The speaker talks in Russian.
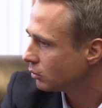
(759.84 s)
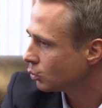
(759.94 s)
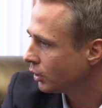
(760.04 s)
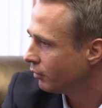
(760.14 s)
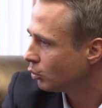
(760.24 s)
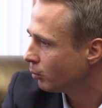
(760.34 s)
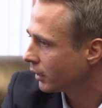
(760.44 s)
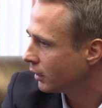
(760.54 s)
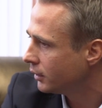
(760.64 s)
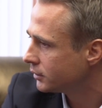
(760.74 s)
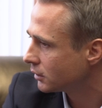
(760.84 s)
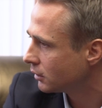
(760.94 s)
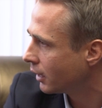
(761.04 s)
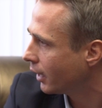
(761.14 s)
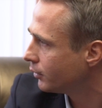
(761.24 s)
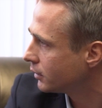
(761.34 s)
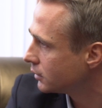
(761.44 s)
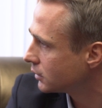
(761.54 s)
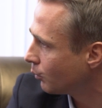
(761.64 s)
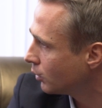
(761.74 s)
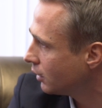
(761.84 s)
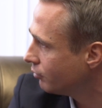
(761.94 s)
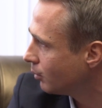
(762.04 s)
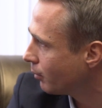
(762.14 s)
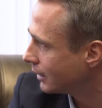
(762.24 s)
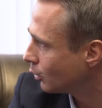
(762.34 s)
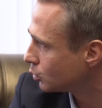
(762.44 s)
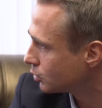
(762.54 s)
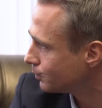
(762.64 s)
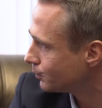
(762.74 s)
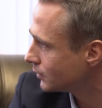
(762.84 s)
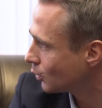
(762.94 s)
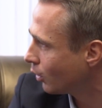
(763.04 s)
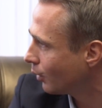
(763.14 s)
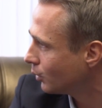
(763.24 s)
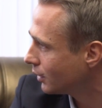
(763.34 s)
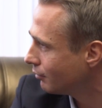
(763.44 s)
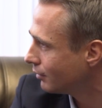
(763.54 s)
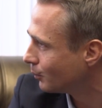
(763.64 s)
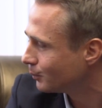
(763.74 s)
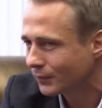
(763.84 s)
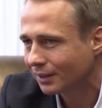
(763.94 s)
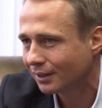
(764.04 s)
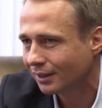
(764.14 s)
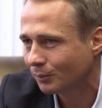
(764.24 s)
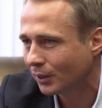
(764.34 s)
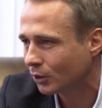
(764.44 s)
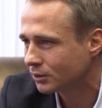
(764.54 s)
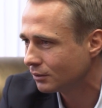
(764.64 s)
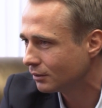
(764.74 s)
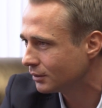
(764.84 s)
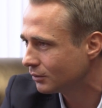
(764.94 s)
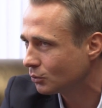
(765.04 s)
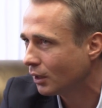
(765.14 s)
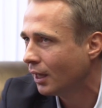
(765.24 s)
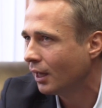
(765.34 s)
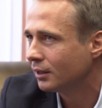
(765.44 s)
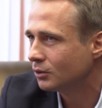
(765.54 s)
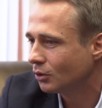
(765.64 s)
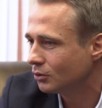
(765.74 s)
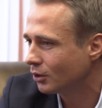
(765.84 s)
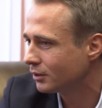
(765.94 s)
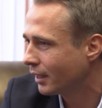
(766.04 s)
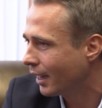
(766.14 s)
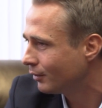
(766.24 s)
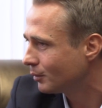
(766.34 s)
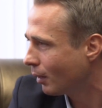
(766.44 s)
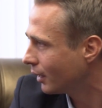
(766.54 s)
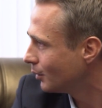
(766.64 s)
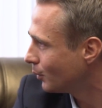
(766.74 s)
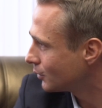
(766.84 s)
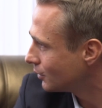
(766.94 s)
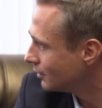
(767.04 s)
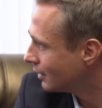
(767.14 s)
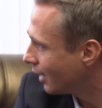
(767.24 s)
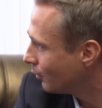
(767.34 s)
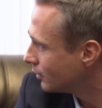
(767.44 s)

о том, что могу дать своим детям в качестве наследства, я дал им свои записи. Не оставлять в наследство деньги, а